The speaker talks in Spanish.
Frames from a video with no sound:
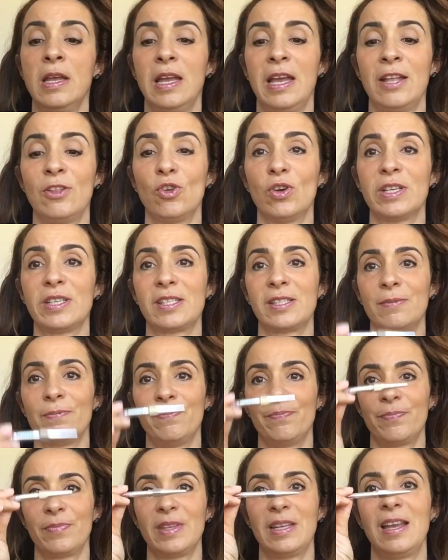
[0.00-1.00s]
Entonces,
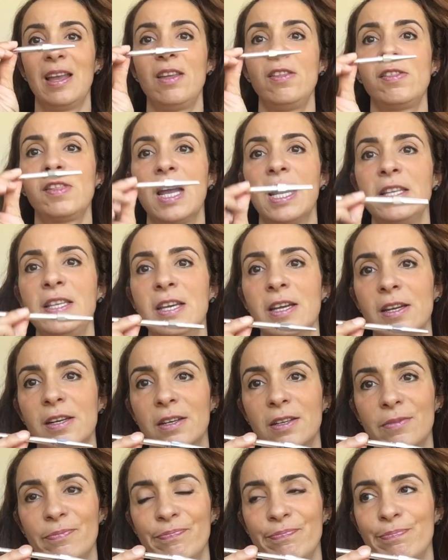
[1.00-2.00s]
¿qué hice ayer?
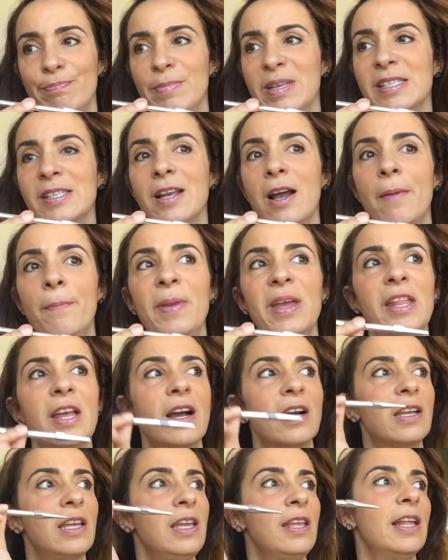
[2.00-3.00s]
Me escapé de
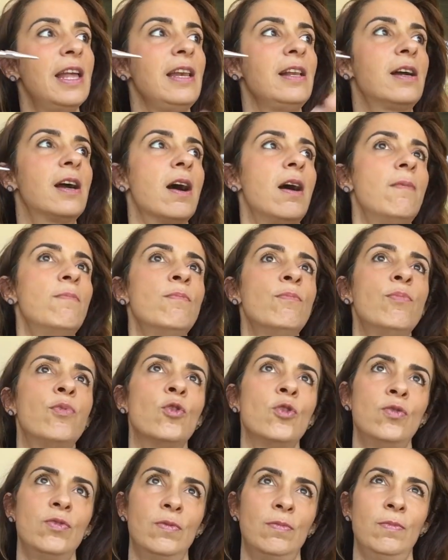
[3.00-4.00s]
aquí, del
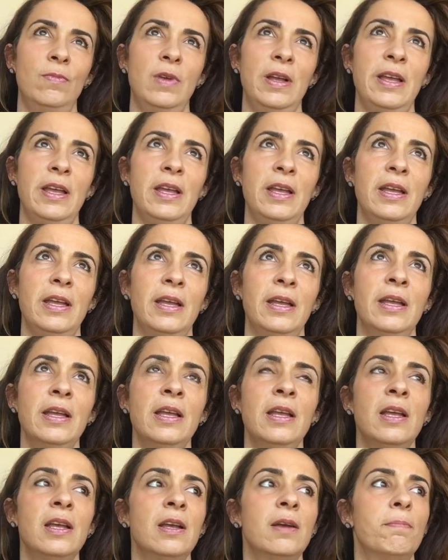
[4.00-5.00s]
campo eh,
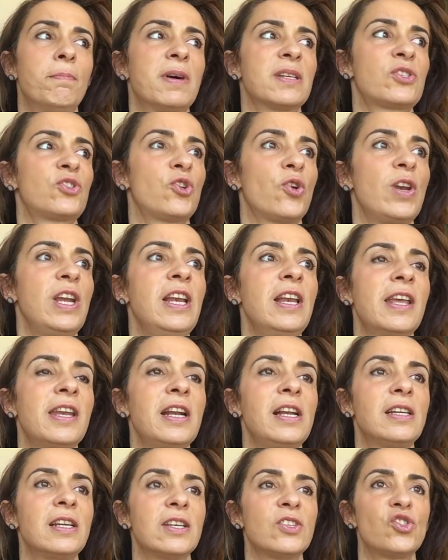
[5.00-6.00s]
pastoril
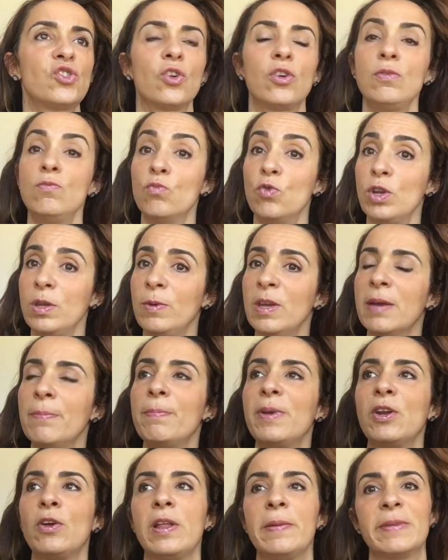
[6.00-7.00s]
en el que estoy muy bien,
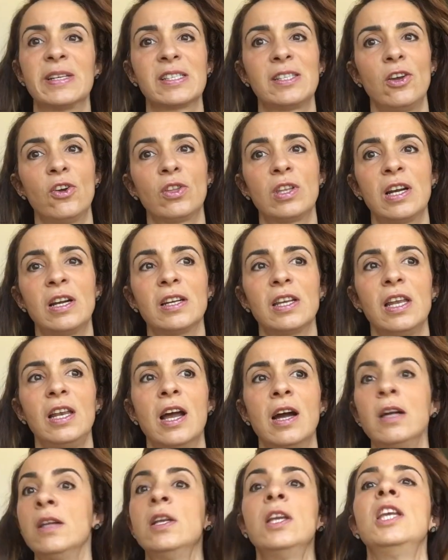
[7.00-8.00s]
pero demasiado
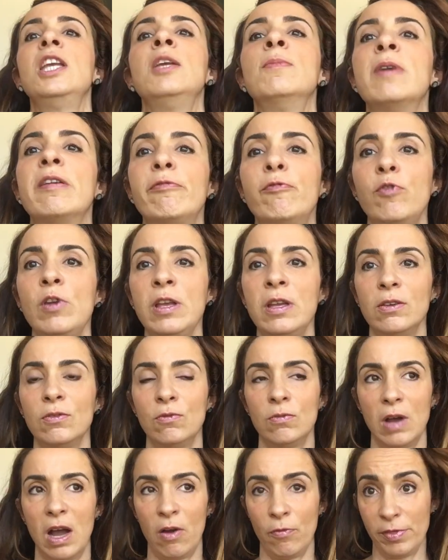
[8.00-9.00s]
tranquila, y me fui
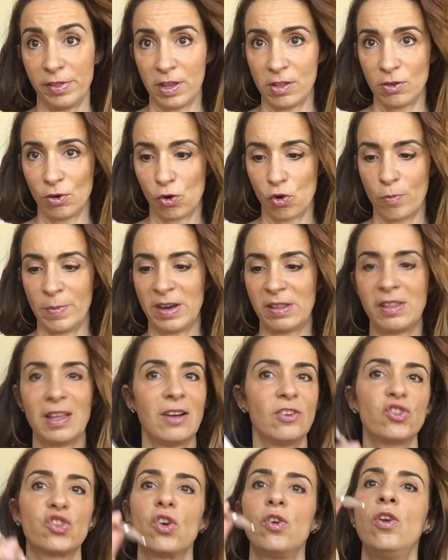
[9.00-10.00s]
a un centro
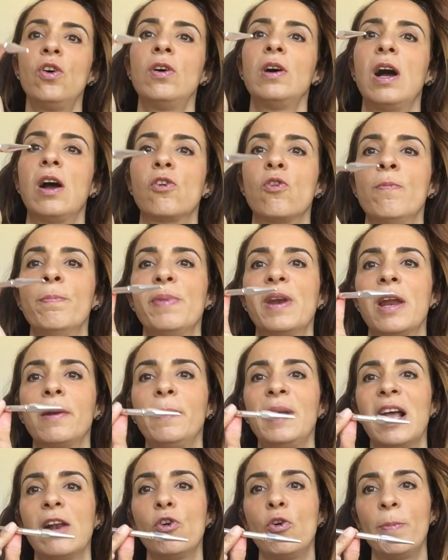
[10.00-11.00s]
comercial solo a
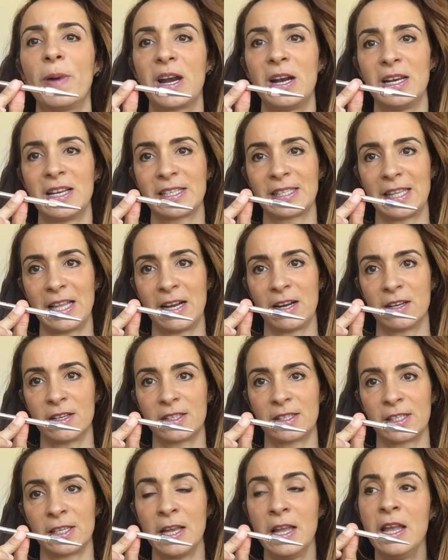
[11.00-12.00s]
comprarme algo para las
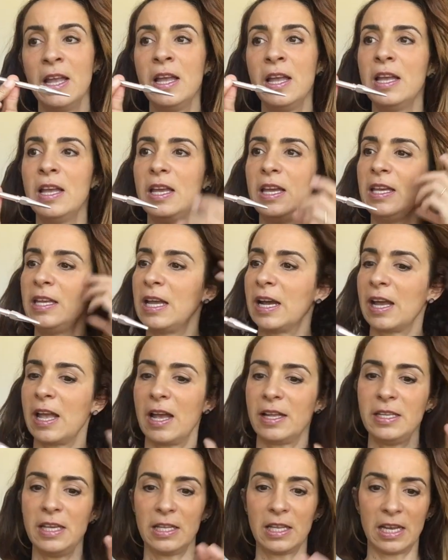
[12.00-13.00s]
cejas. Y llegué
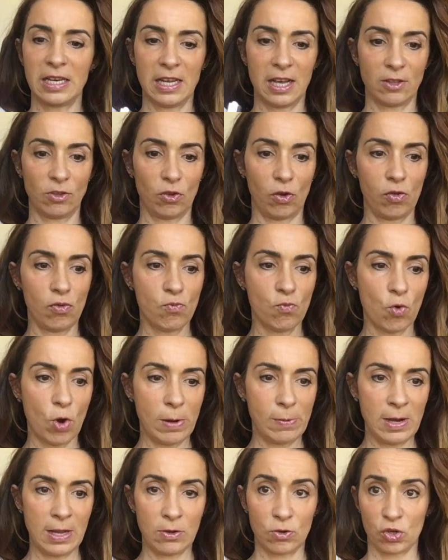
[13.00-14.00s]
allí, tenían todo un
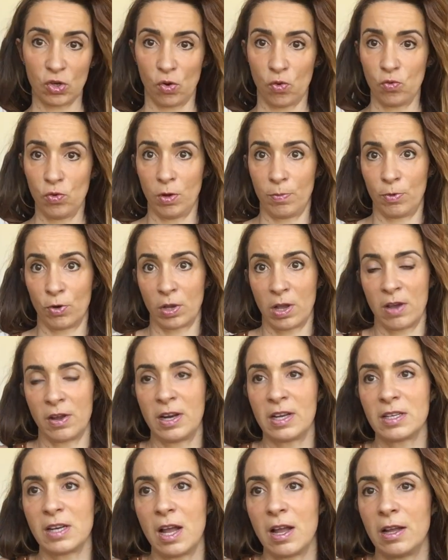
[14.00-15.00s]
mueble, os lo juro, porque
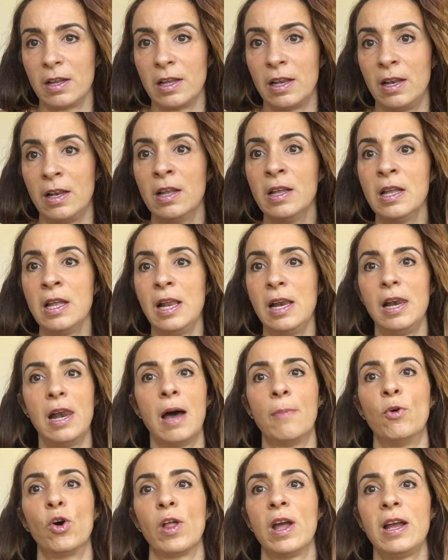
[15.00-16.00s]
ahora es
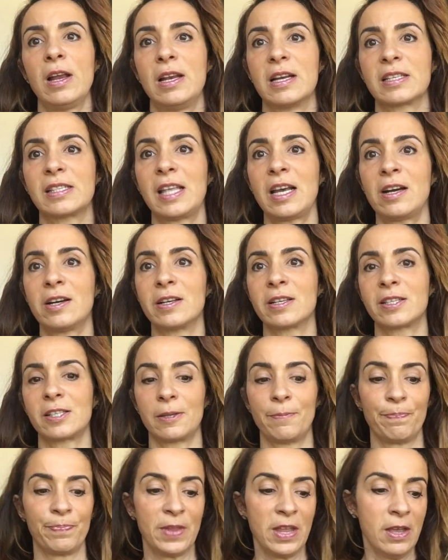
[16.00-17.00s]
la, moda de las
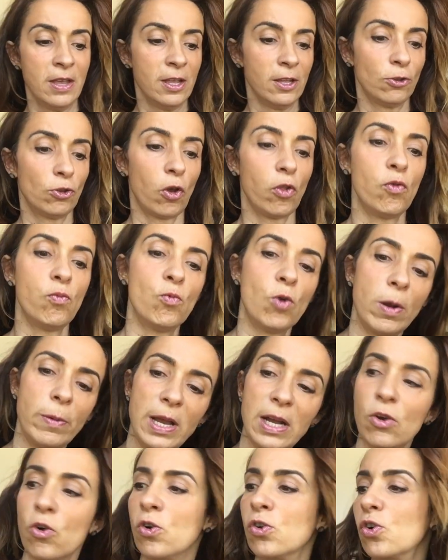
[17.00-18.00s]
cejas. Todo un
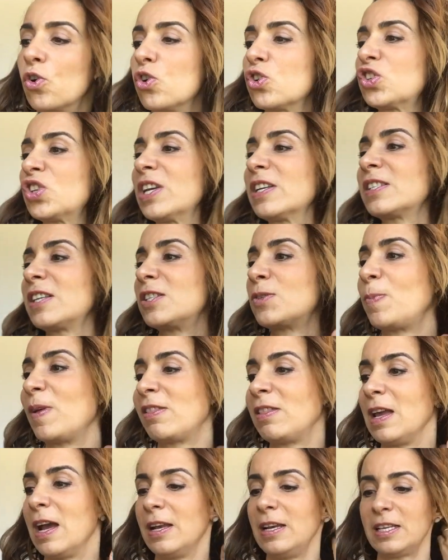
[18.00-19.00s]
mueble con cosas
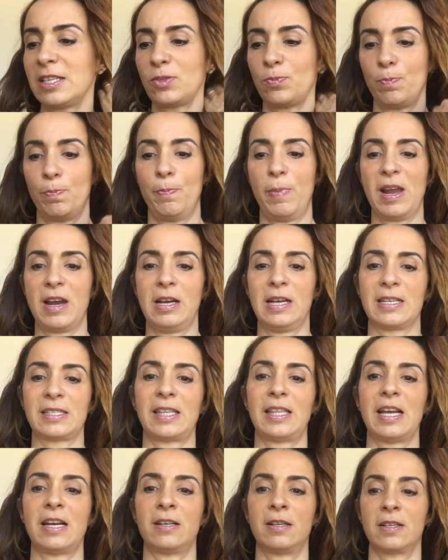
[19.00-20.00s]
especiales para
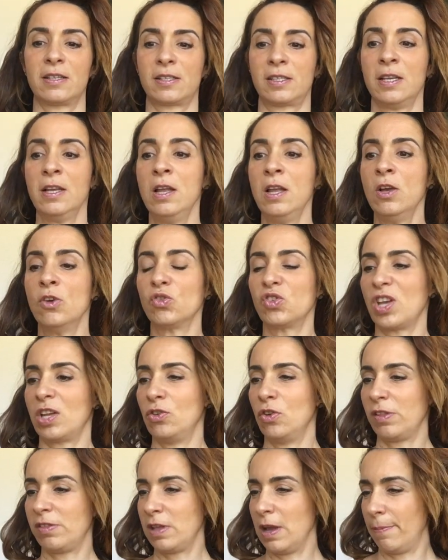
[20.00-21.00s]
las cejas. O sea,
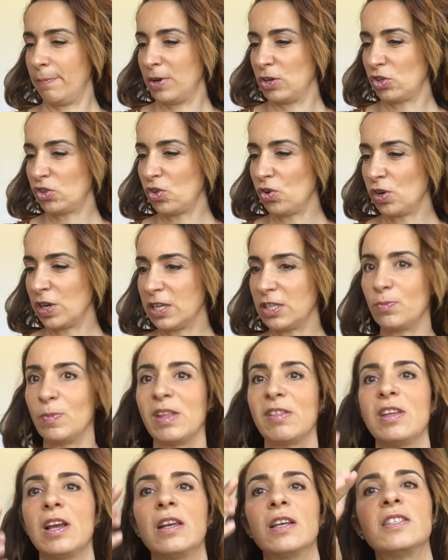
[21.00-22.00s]
yo decía, ¿pero esto qué es?
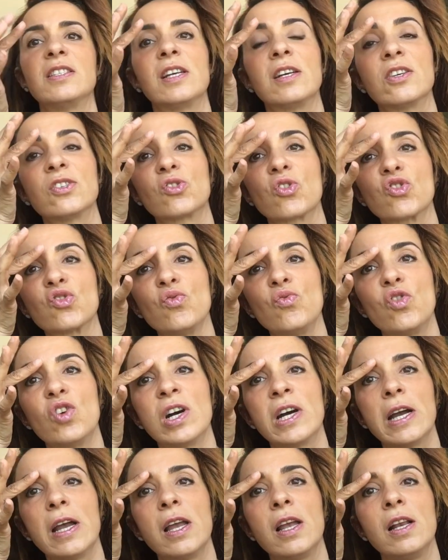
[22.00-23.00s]
Me decía la chica, esto es un
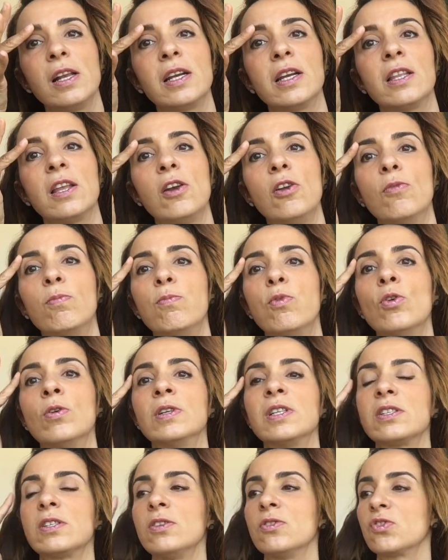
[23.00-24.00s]
gel que te lo
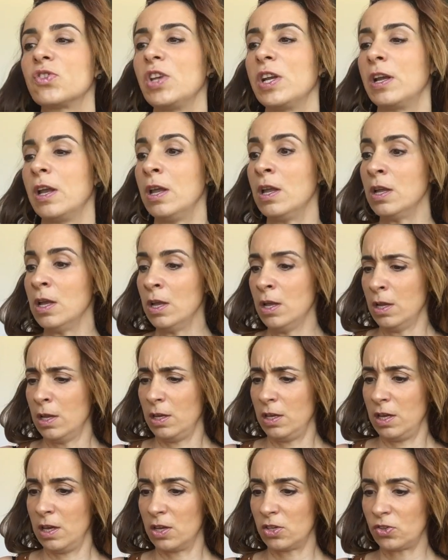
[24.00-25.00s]
pones, no sé qué.
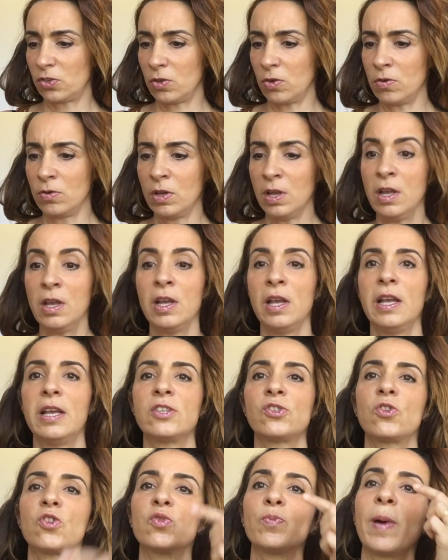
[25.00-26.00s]
¿Y esto?
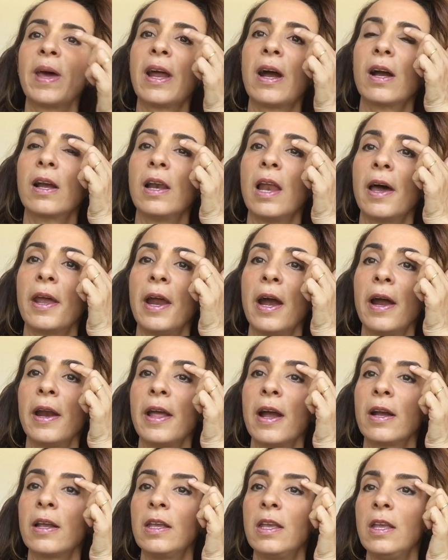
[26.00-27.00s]
Esto es para aclarar
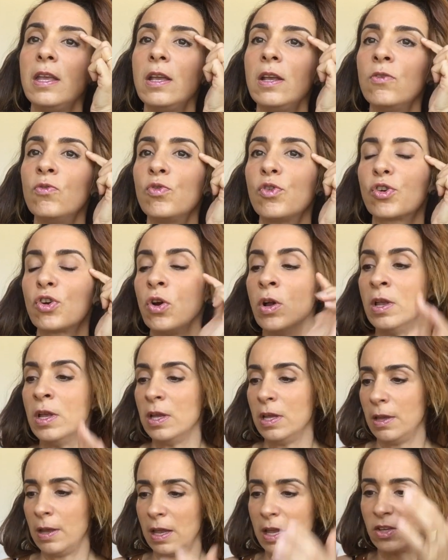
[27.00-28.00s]
aquí un ro...
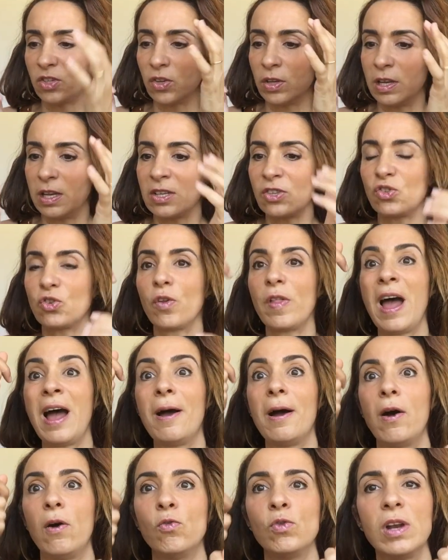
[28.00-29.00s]
Y es, esto
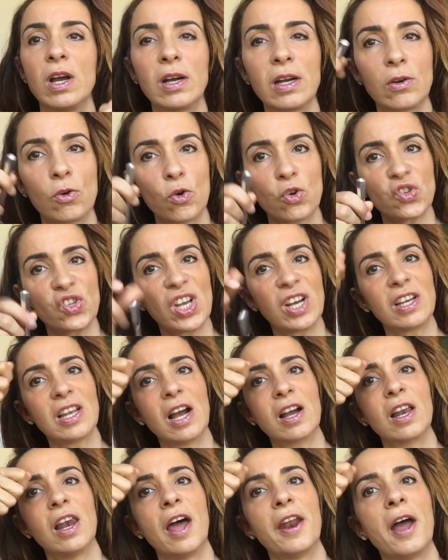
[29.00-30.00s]
da una cosa que
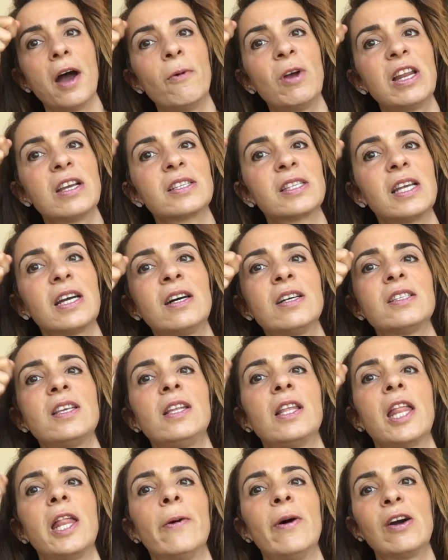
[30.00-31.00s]
aclaraba las cejas
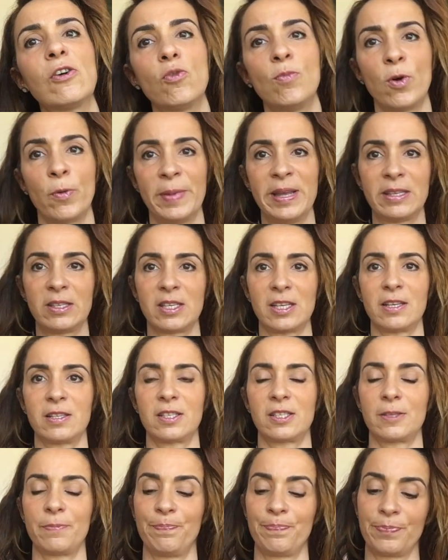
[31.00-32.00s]
y te daba como
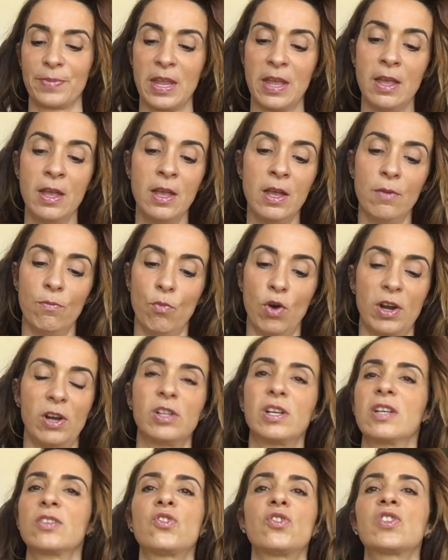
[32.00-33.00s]
mechas. Bueno,
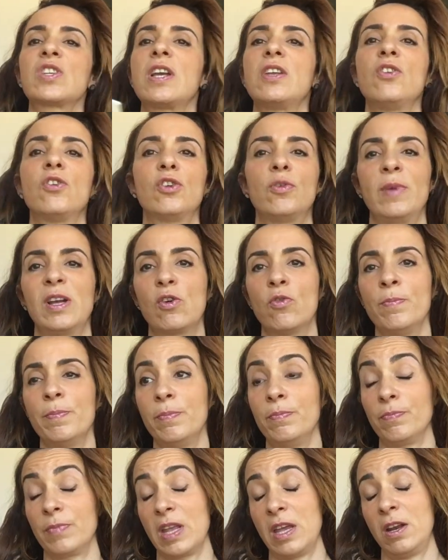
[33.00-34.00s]
el caso es que yo no me...
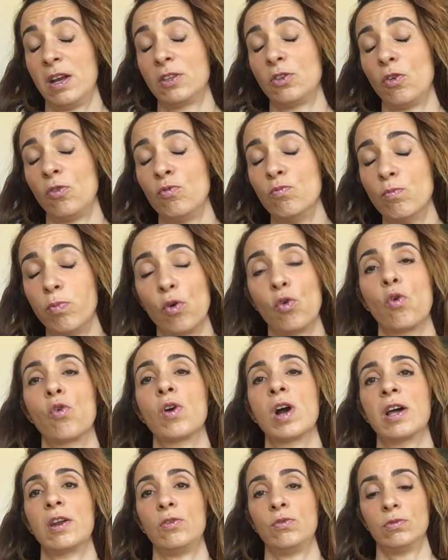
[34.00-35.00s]
Era todo un poco
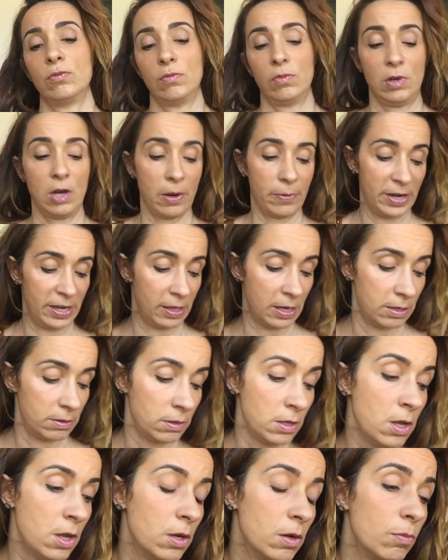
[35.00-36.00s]
caro la verdad,
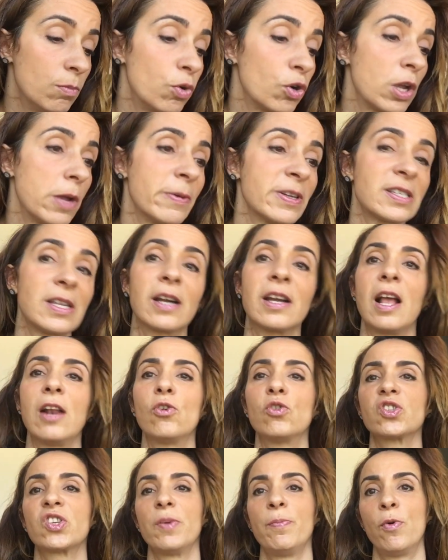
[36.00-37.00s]
porque basta que
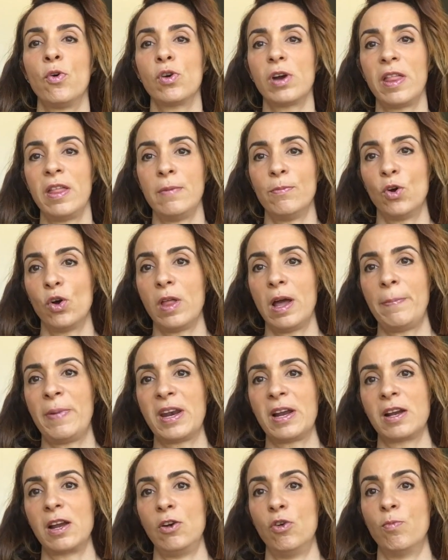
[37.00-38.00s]
algo se ponga de moda
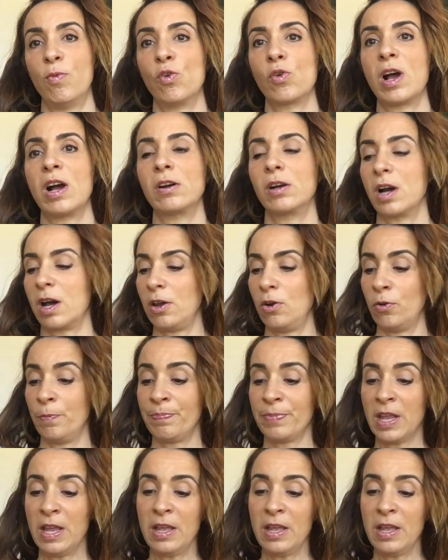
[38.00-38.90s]
para que lo pongan caro.